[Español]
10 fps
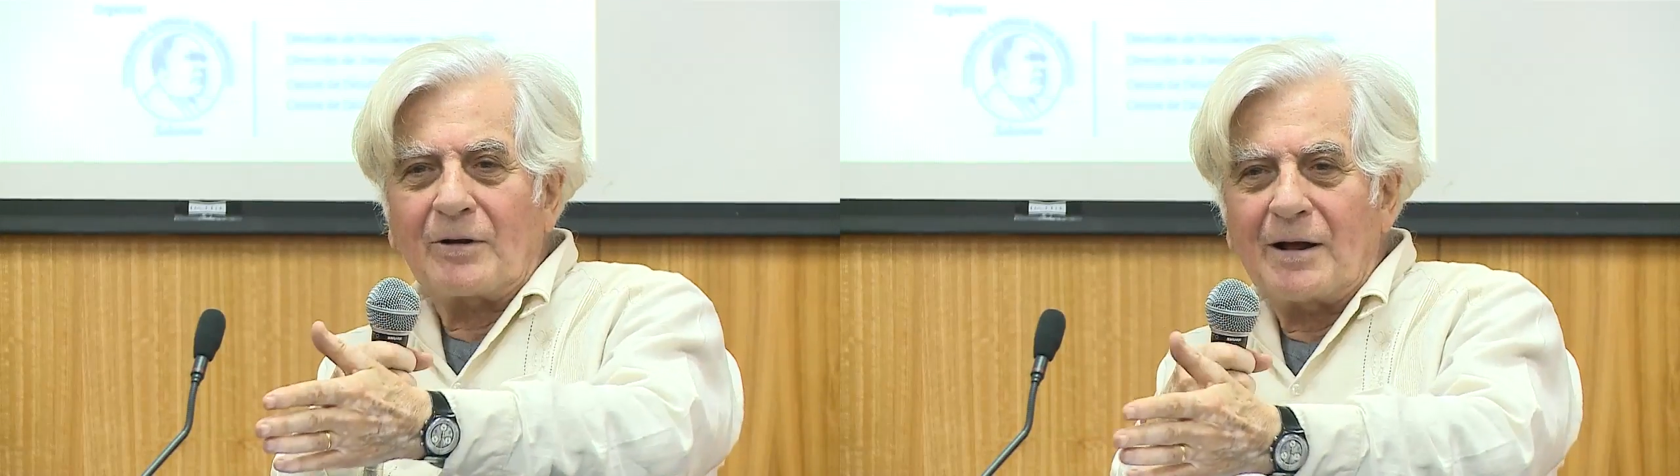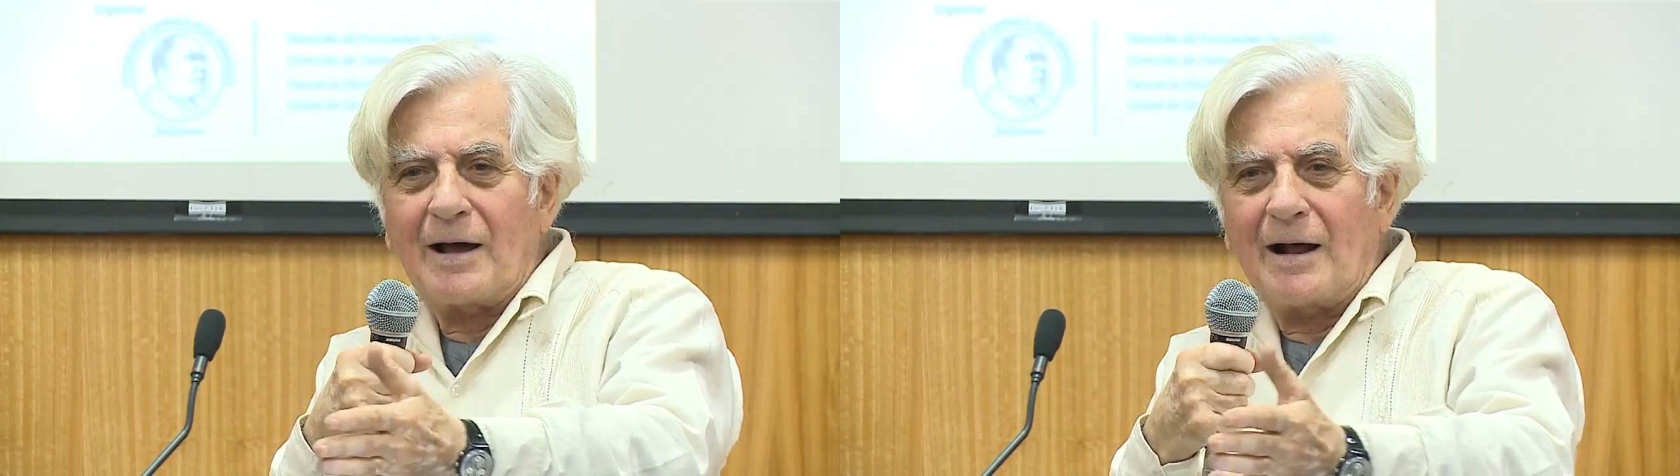
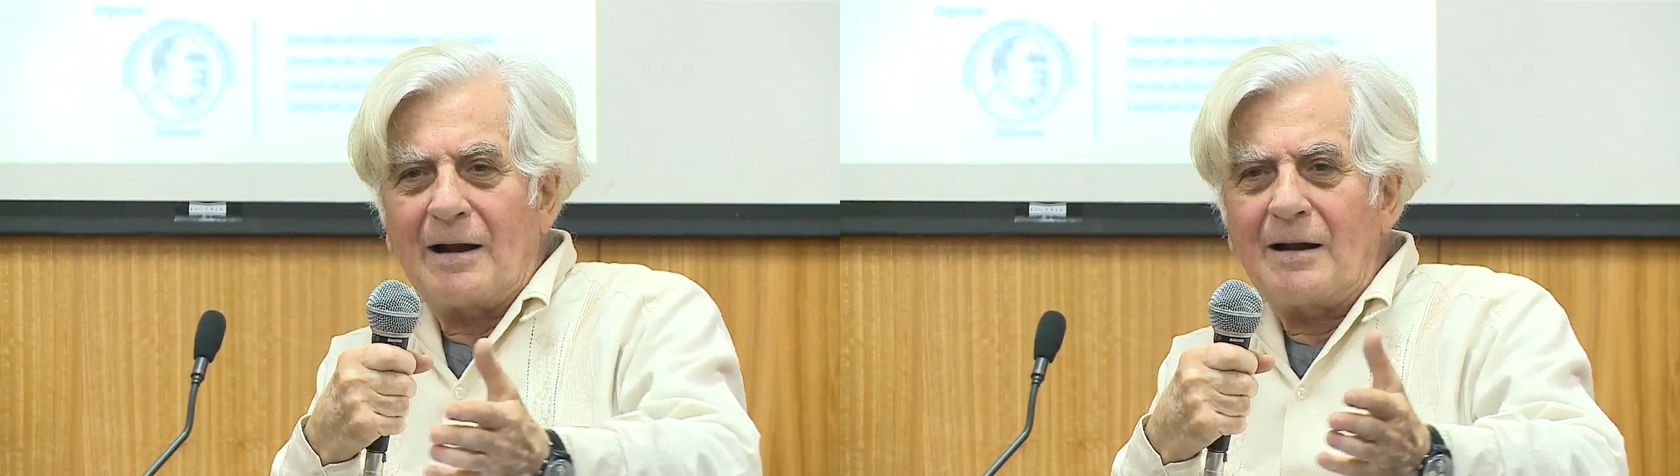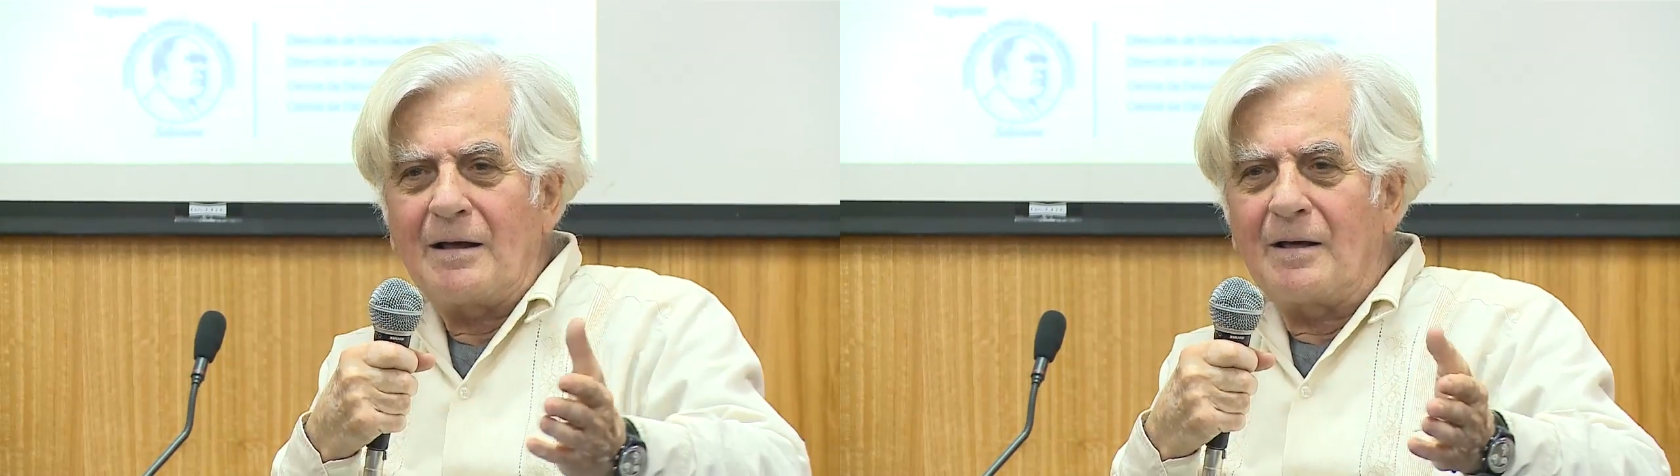
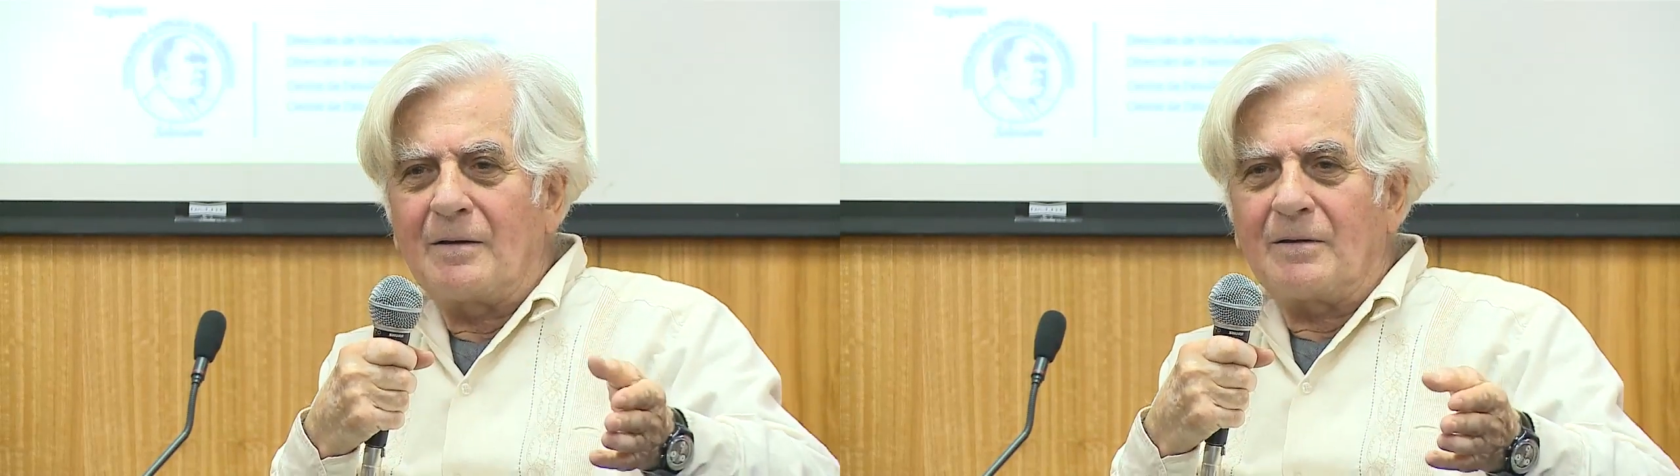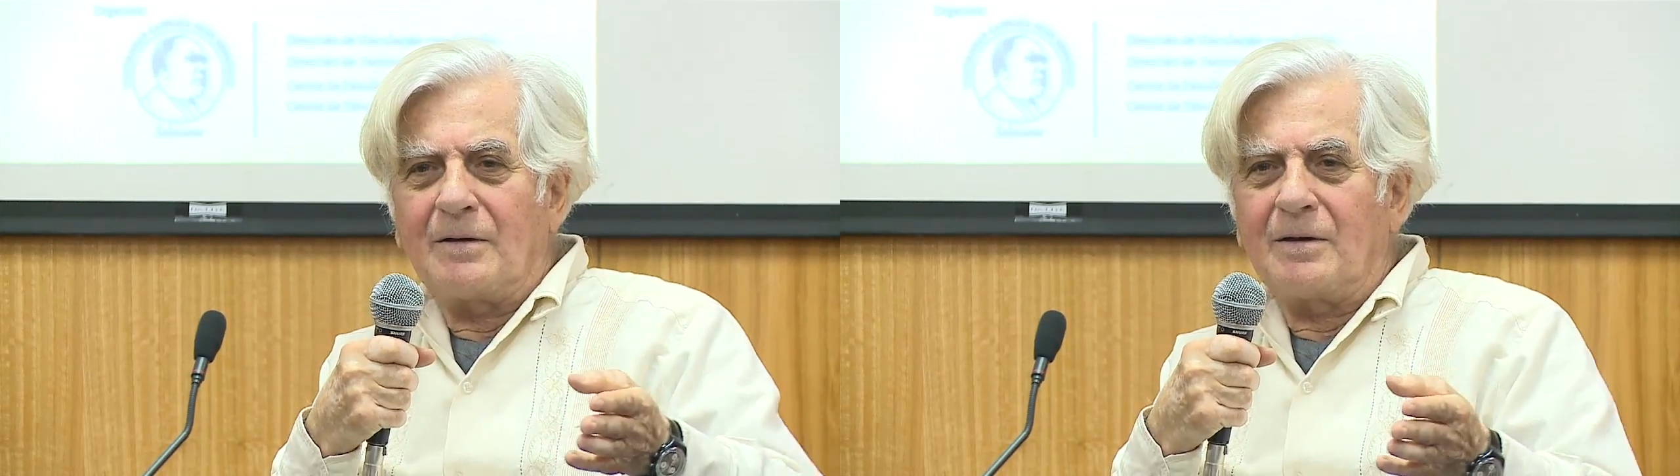real
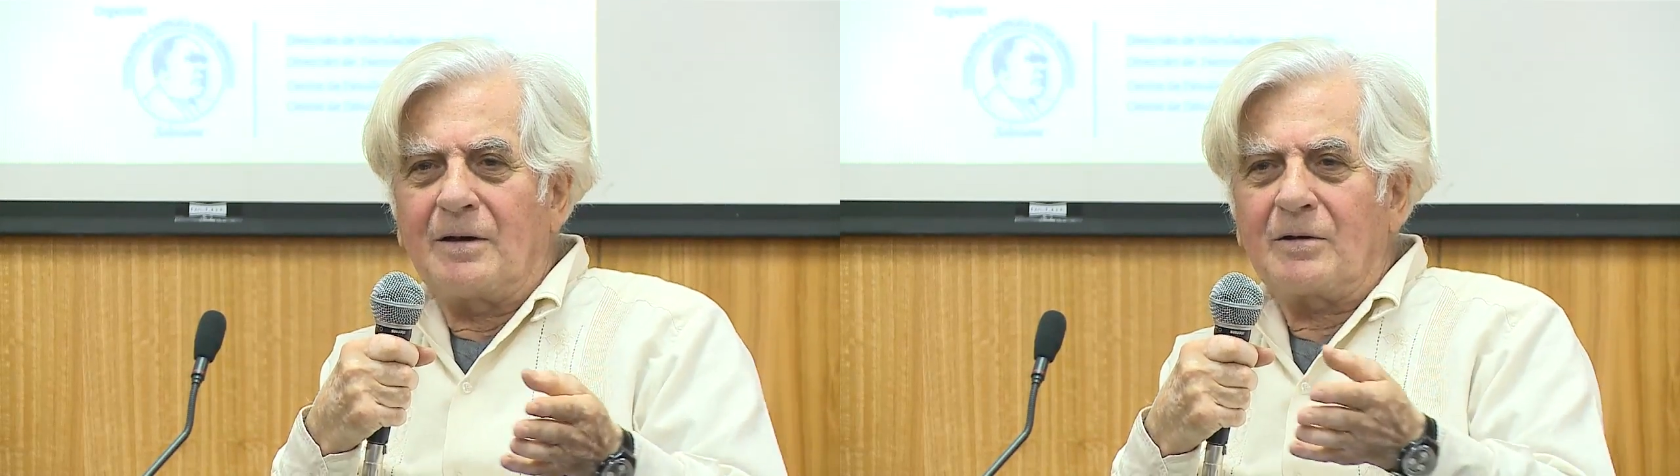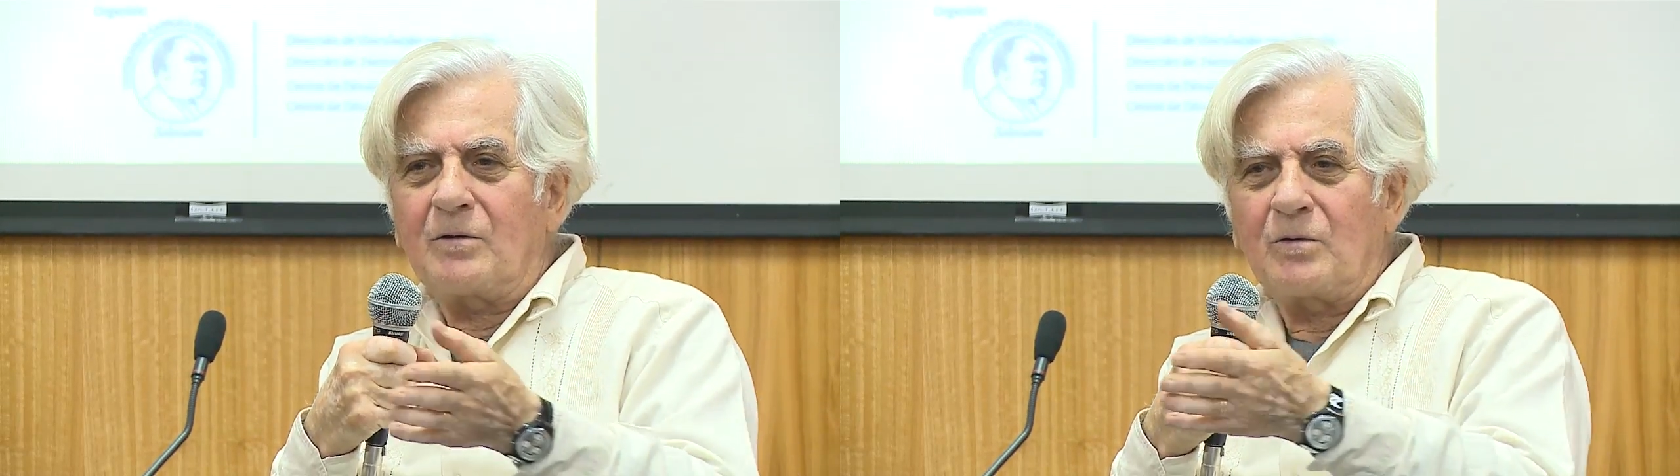eh,